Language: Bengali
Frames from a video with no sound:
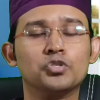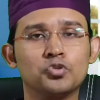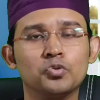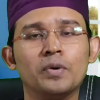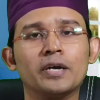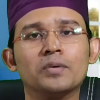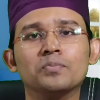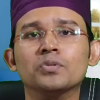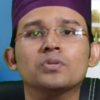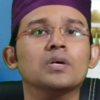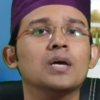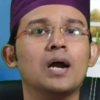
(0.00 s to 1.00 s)
স্টোমাকের
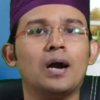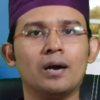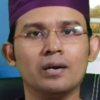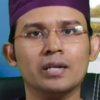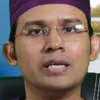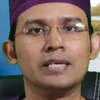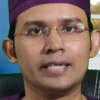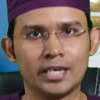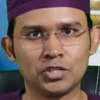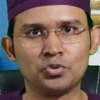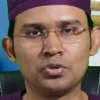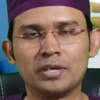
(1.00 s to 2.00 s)
মধ্যে আর্লি
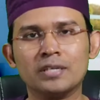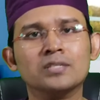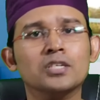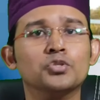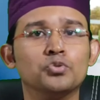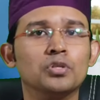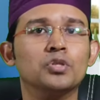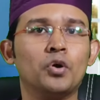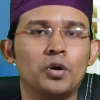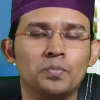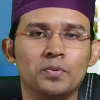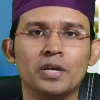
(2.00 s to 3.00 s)
গ্যাস্ট্রিক ক্যান্সার যদি
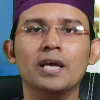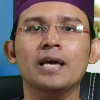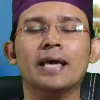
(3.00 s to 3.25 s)
ধরা পড়ে